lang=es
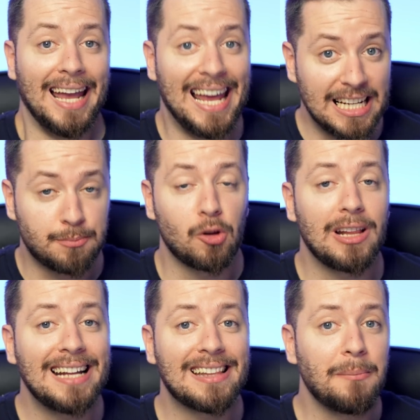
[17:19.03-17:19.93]
El
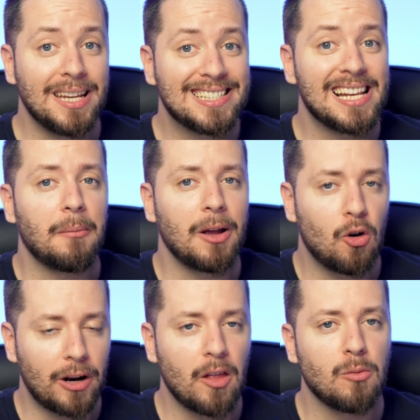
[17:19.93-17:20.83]
Spotlight también se ha
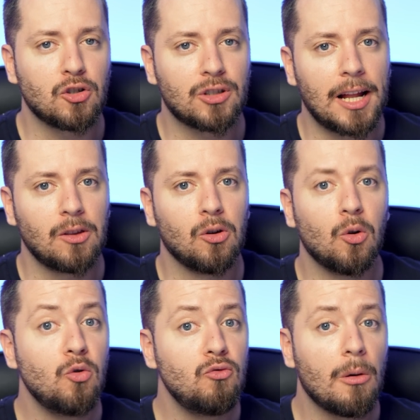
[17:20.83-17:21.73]
mejorado mostrando
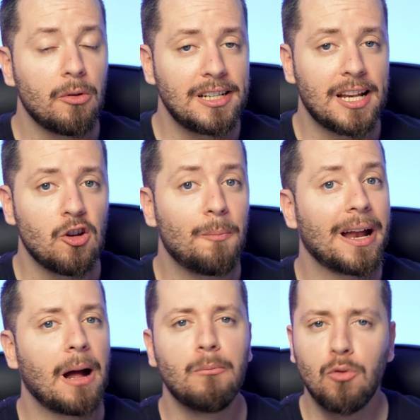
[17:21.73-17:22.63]
un nuevo diseño
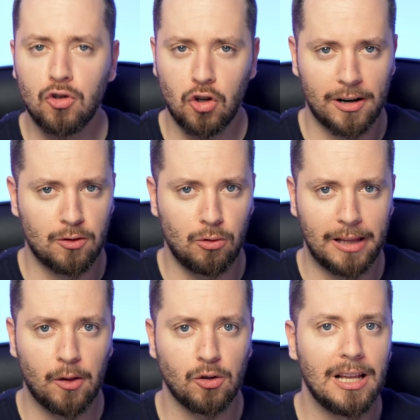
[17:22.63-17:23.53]
para muchos
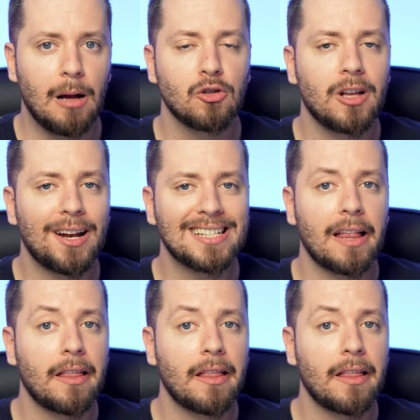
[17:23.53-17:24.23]
resultados. Digamos que ahora se